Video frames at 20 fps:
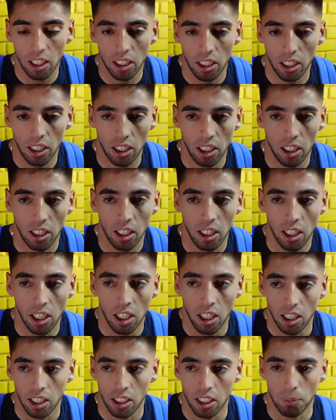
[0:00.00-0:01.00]
de,
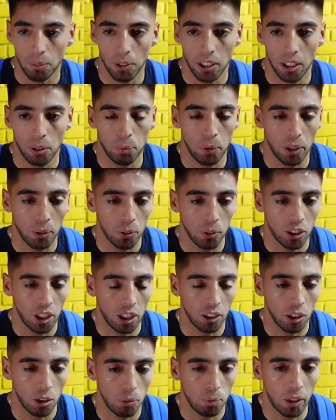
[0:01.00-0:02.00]
también después
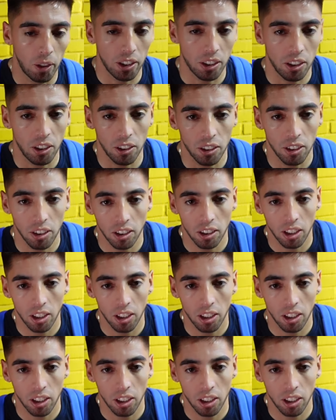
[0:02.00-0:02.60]
mostrando los partidos.